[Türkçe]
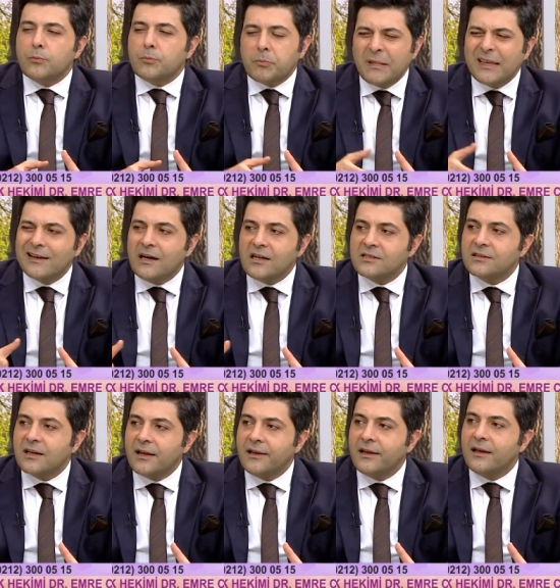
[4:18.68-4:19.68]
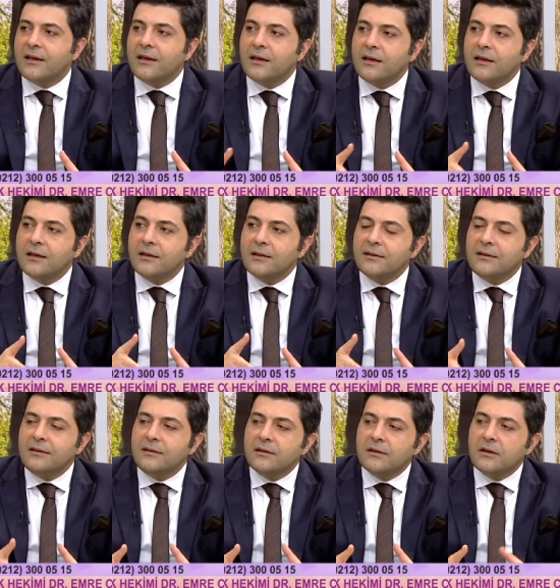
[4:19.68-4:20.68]
birkaç tane e,
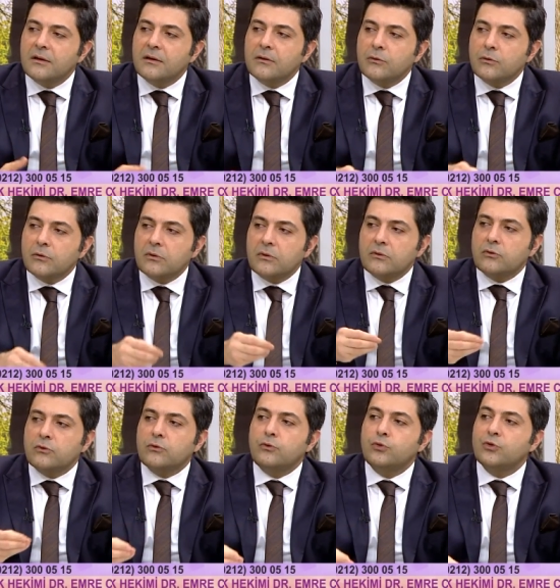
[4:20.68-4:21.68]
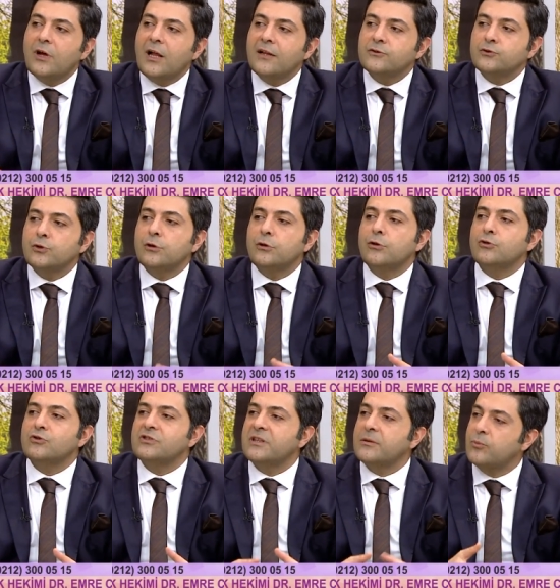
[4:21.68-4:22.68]
kural söylüyoruz.
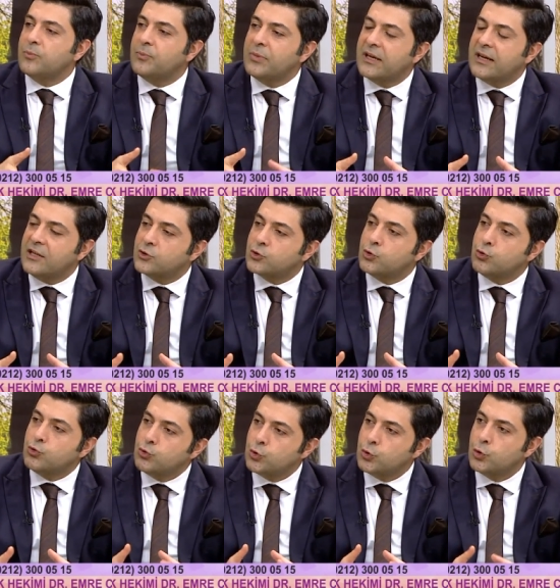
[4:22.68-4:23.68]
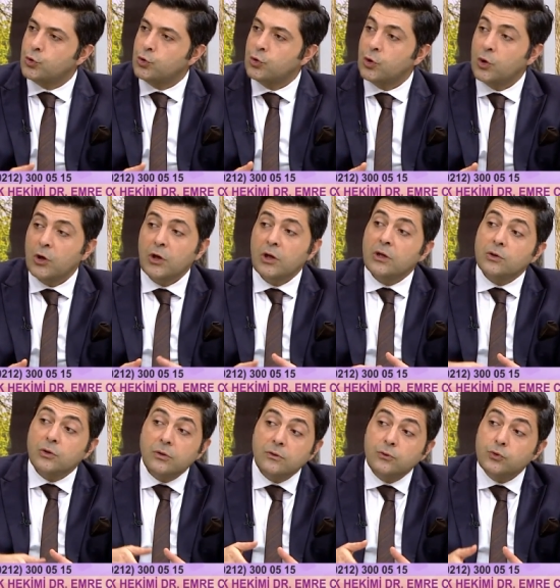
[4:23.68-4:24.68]
İşte birkaç gün yürüyün.
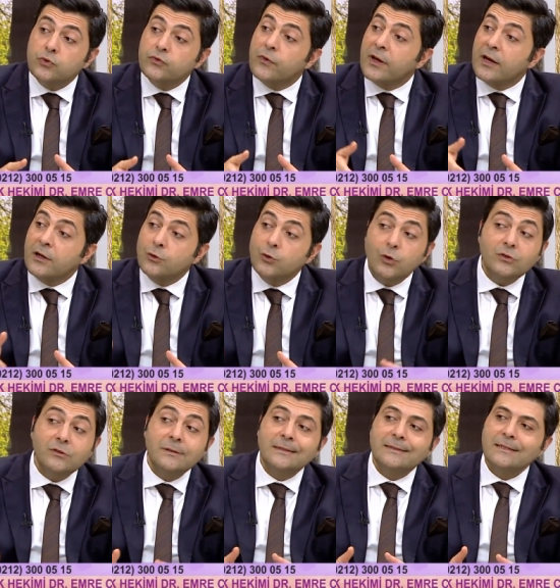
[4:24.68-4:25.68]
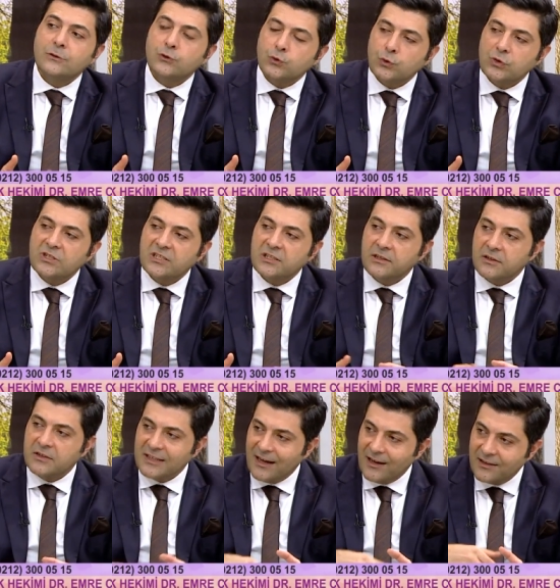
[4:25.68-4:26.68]
3 veya 4 litre su için
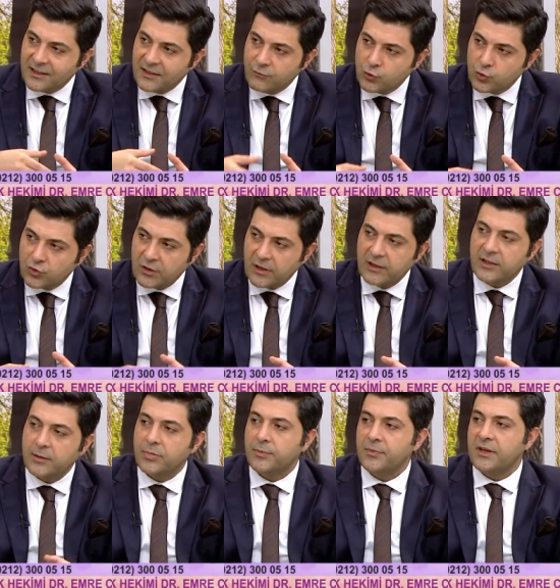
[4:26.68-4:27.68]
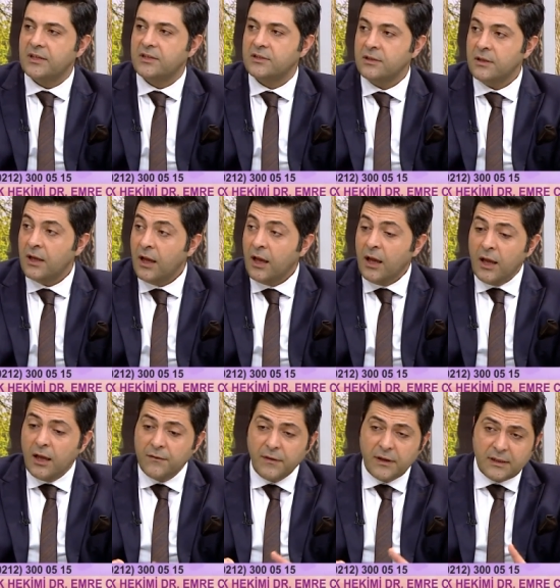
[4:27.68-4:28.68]
yağları vücuttan atabilmek için.
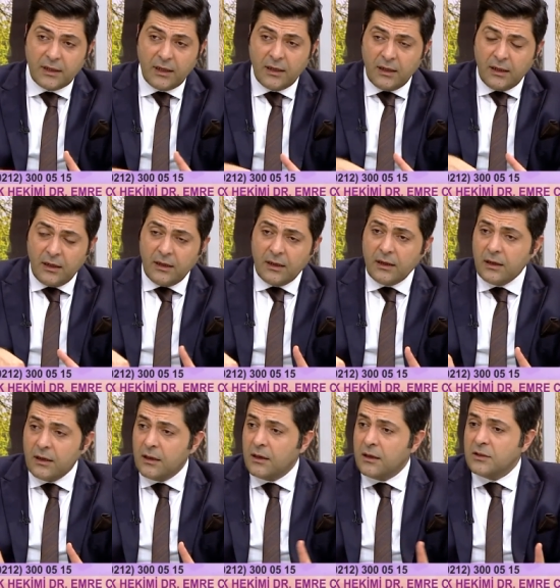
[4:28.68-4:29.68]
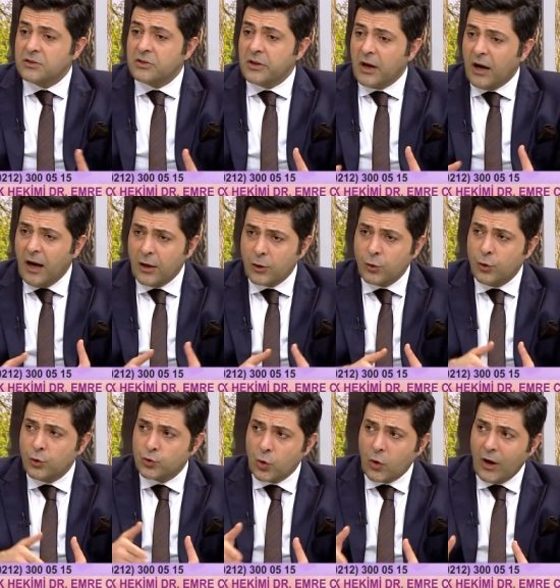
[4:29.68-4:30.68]
Ve de e, işte alkol
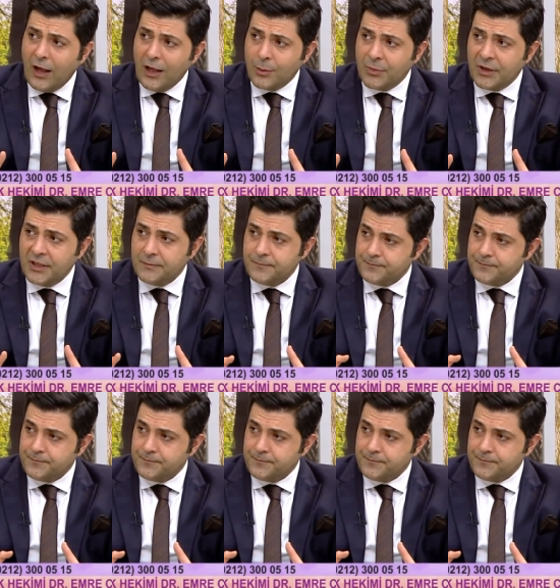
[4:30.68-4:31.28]
çok almayın.